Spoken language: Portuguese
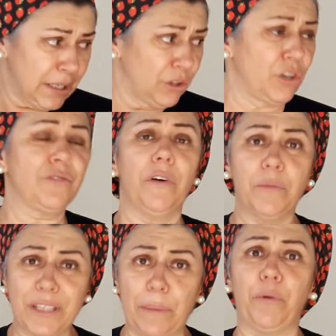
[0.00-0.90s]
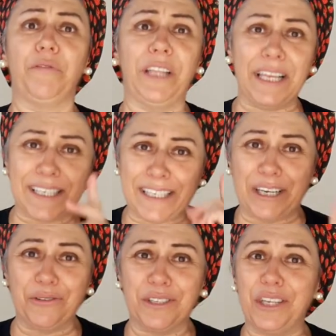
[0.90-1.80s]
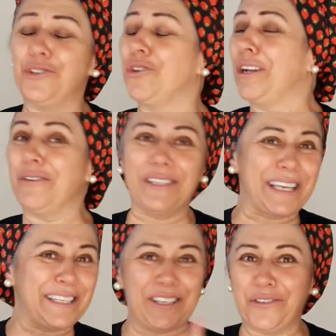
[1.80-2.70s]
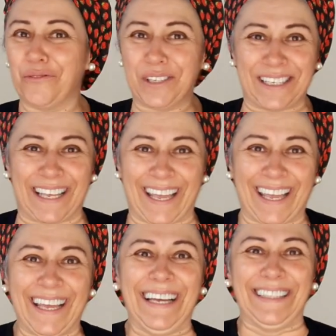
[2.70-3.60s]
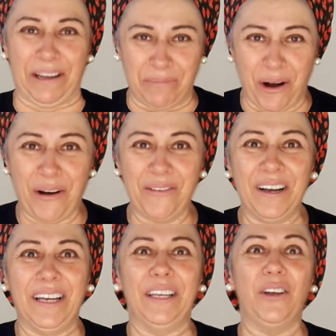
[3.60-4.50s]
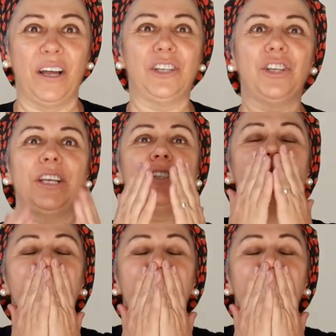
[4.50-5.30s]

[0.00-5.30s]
Nós vamos estar tá providenciando, Cintia. Eu não esqueci de você, tá bom? E olha, gente,